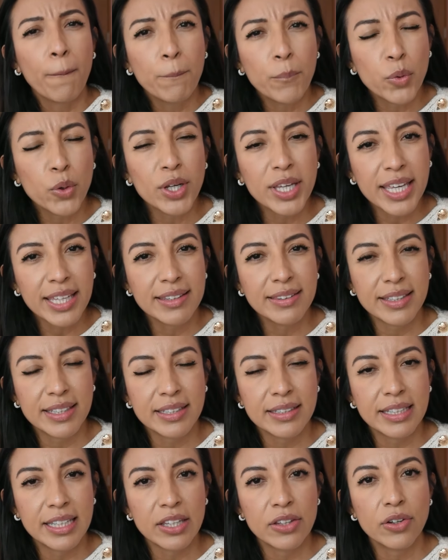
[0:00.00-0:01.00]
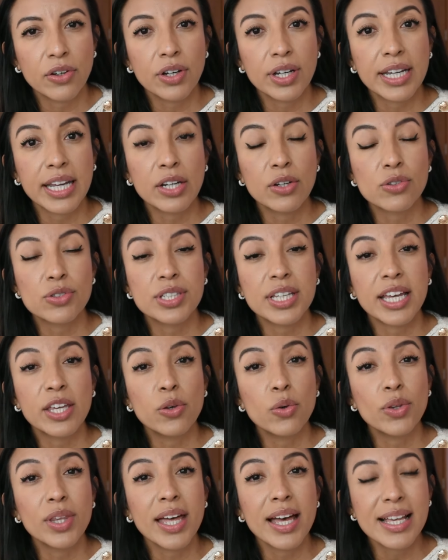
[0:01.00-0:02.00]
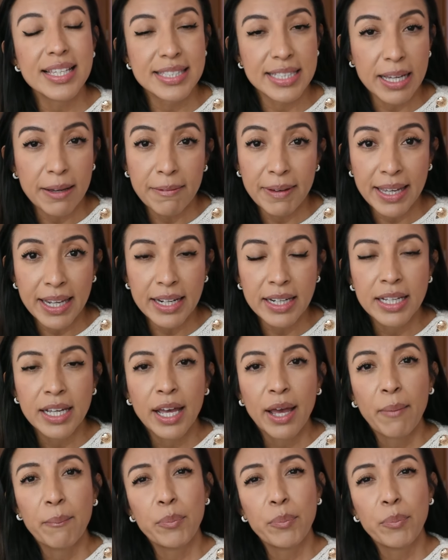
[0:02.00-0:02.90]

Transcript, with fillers: muy entendido, que nos ayuda a saber